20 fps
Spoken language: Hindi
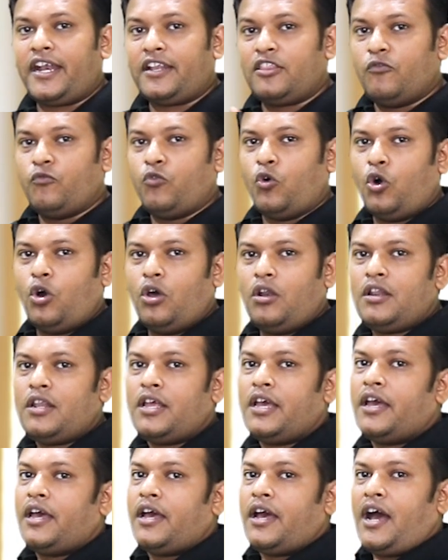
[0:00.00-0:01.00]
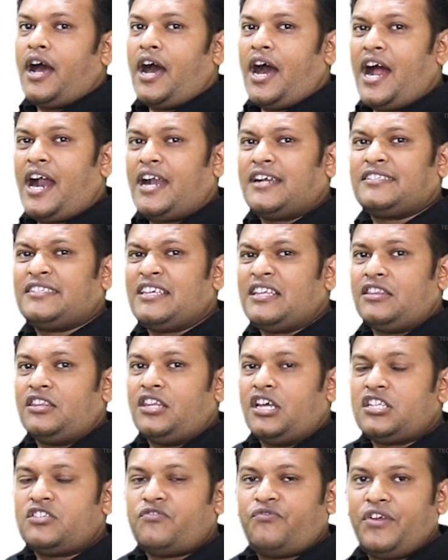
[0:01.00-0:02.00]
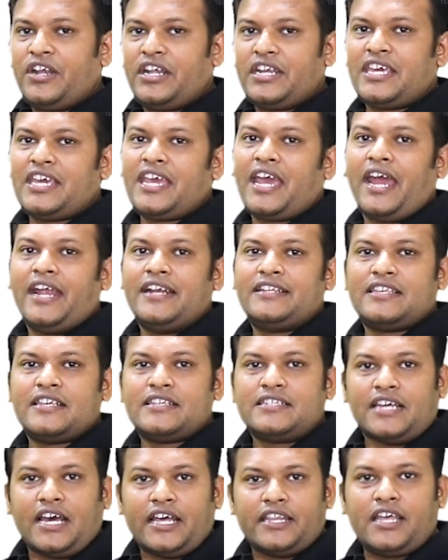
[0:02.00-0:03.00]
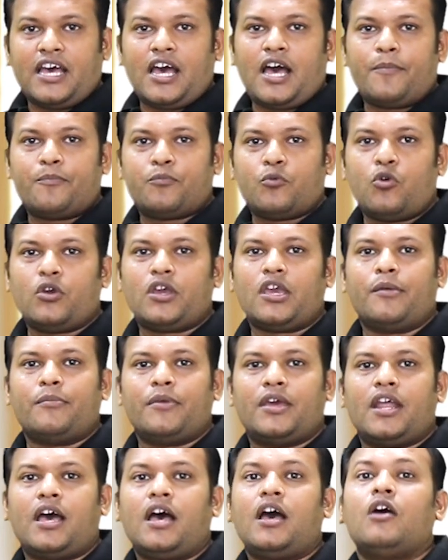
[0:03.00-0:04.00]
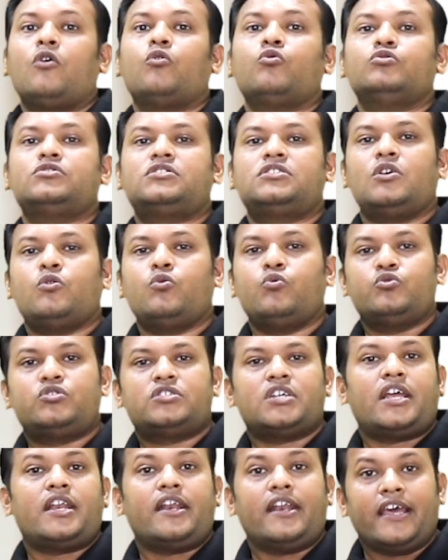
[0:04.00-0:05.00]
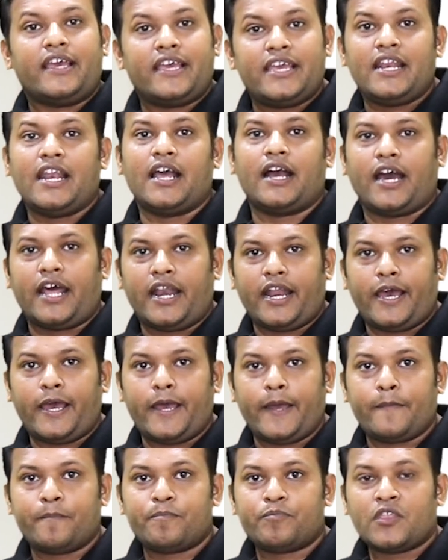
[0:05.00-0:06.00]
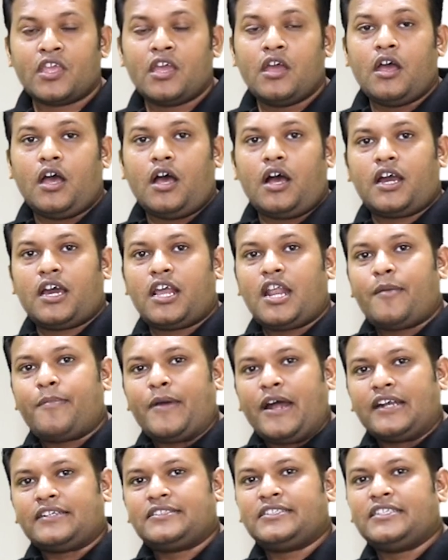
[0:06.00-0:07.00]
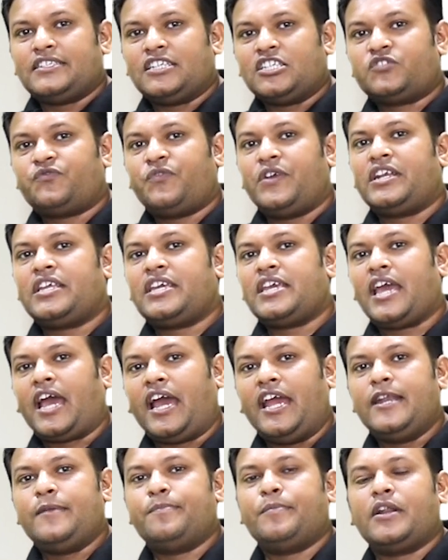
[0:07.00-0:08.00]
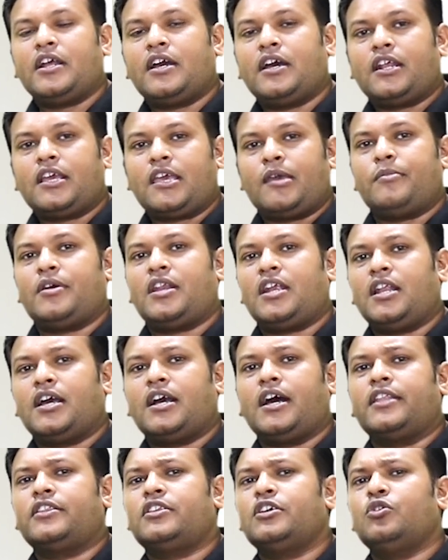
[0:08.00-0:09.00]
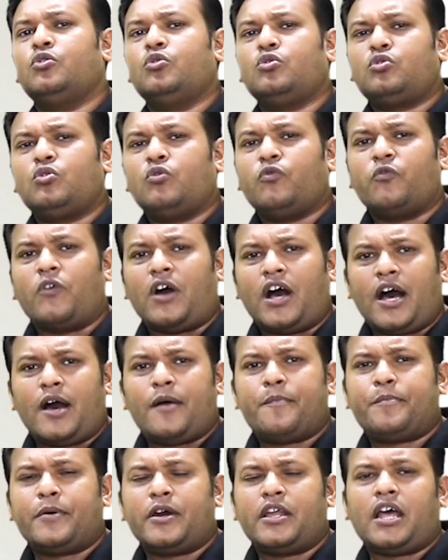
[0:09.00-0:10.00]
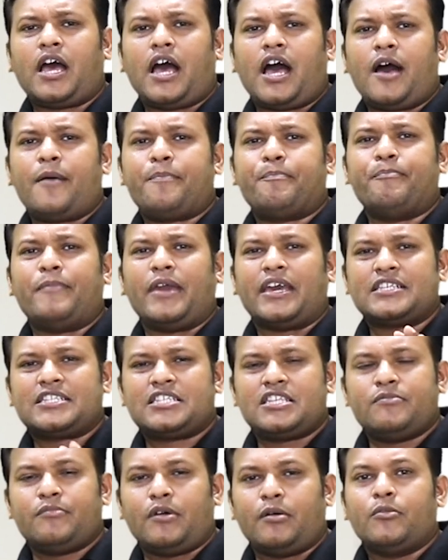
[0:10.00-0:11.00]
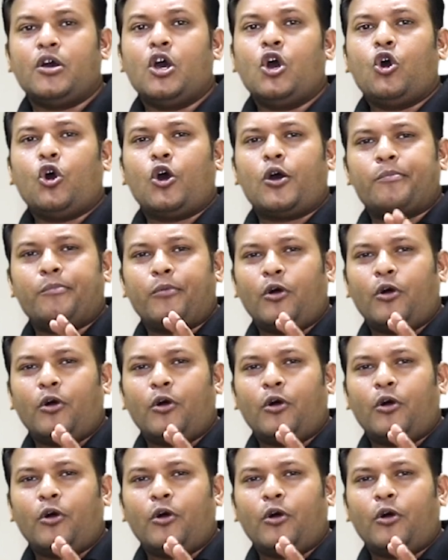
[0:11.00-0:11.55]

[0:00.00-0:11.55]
एट द वॉल 8 से 10 फीट की हाइट से ज़्यादा आपको कैमरा उससे ऊंचा नहीं लगाना है अगर आप 8 से 10 फीट की हाइट पर अगर कैमरा लगाते हो तो वहाँ पर आप मैक्सिमम और